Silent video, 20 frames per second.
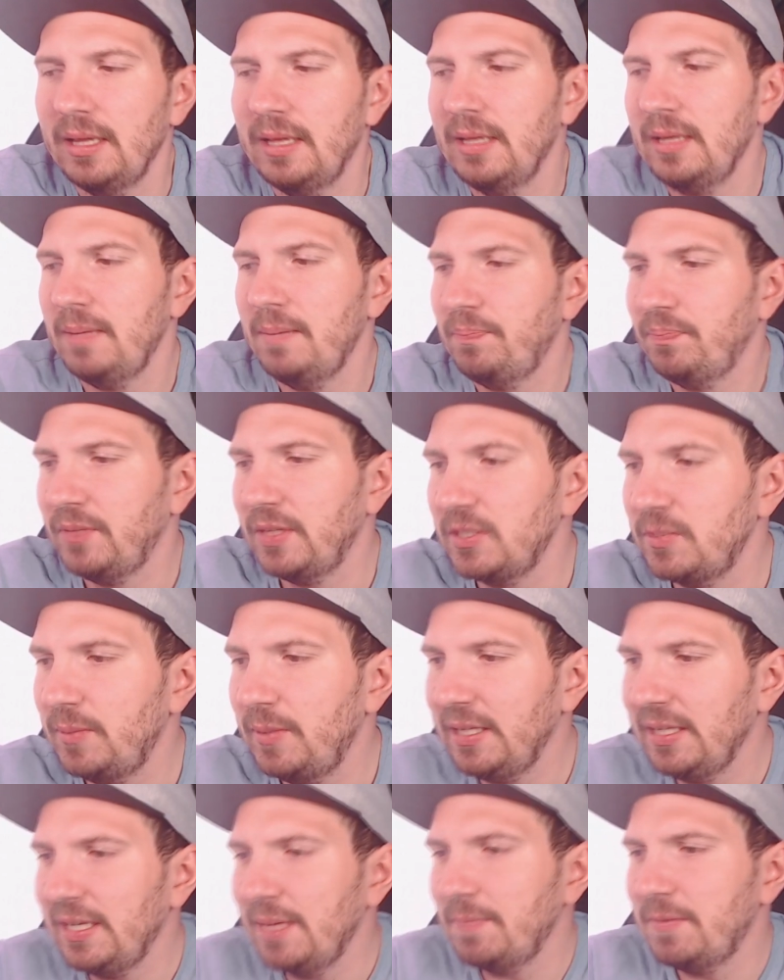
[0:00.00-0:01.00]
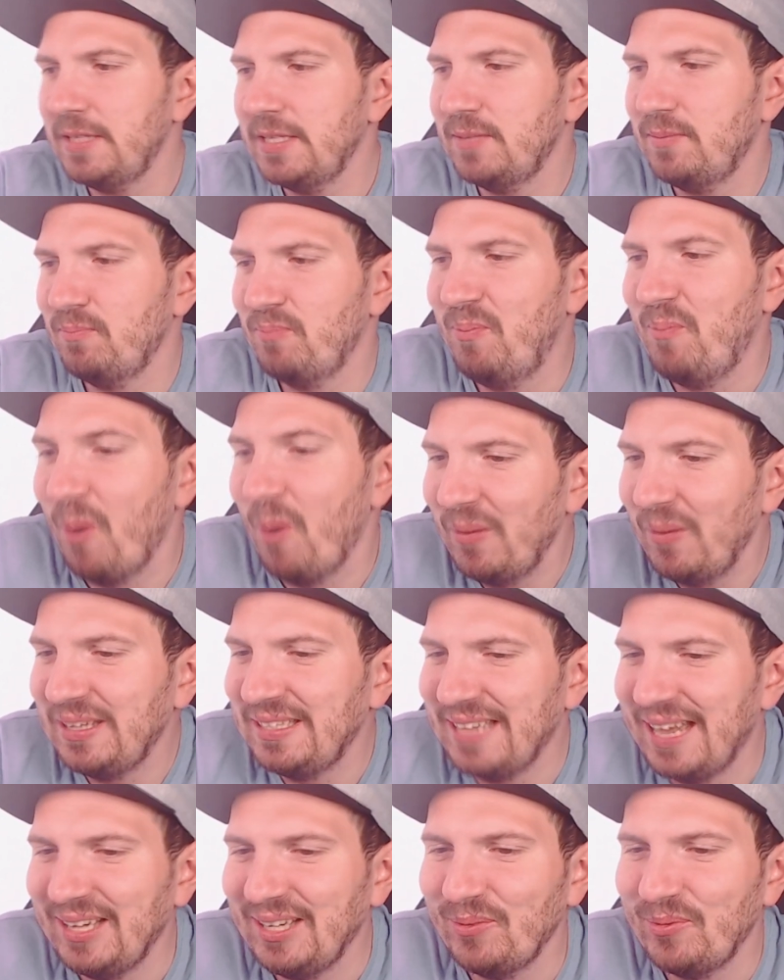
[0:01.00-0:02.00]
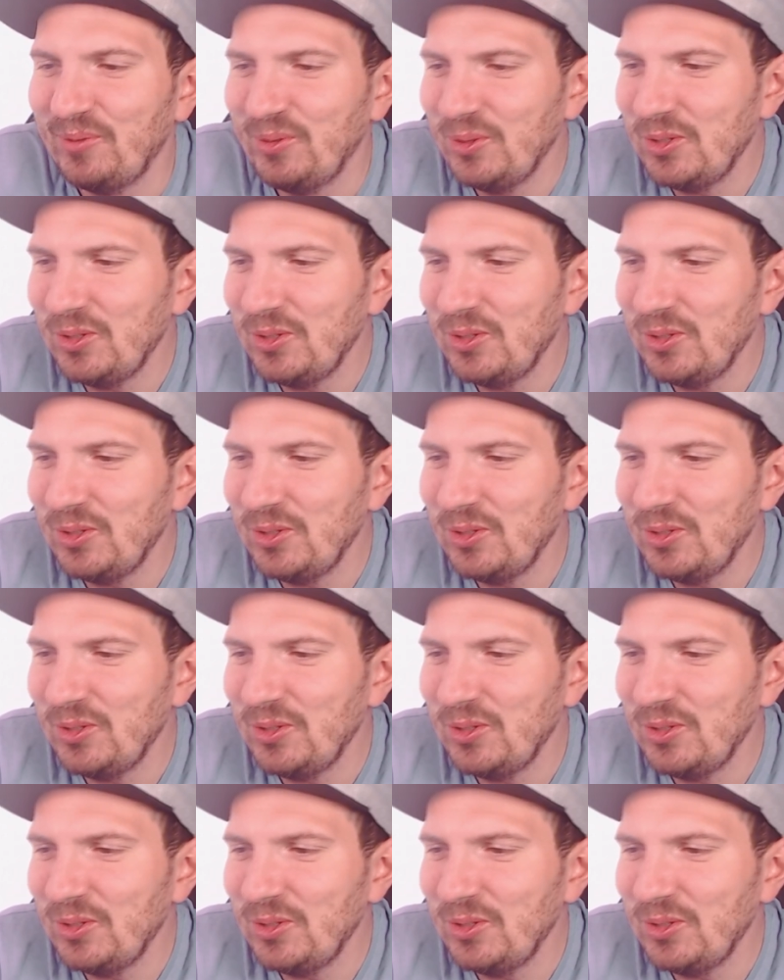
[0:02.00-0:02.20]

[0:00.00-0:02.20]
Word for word: Ähm, deswegen gibt es jetzt momentan auf